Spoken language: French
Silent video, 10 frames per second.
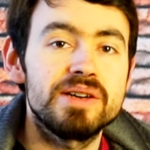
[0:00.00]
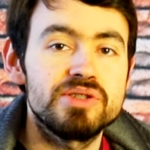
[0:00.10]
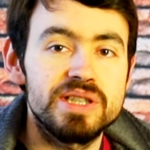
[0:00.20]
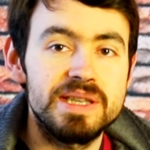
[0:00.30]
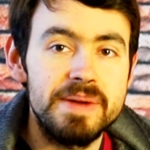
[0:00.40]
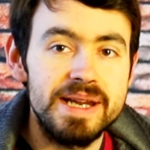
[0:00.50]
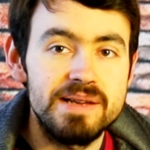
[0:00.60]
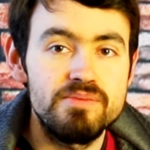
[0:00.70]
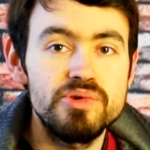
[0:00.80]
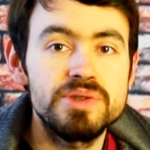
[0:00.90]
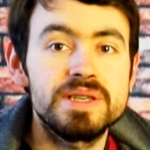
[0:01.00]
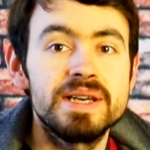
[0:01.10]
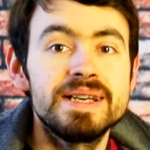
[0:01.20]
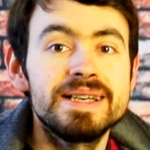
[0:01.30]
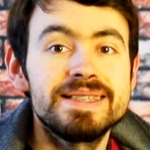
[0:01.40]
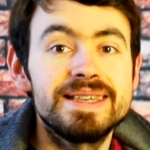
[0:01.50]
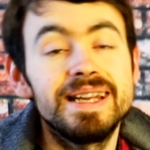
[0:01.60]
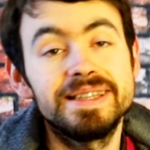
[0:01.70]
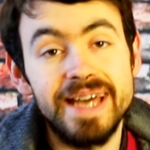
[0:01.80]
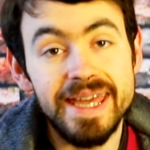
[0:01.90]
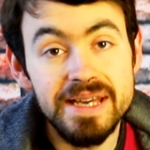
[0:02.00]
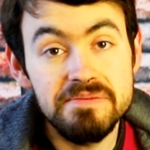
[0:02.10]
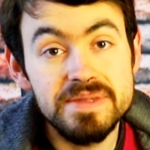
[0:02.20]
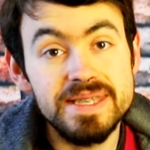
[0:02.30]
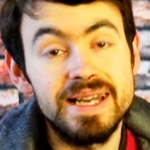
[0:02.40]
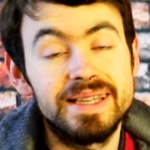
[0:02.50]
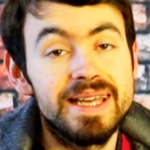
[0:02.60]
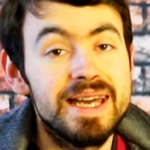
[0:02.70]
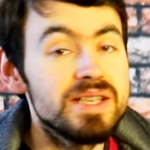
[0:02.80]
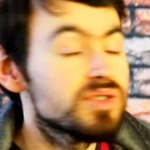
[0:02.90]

quand j'ai déballé le buste, c'est la taille. C'est la taille,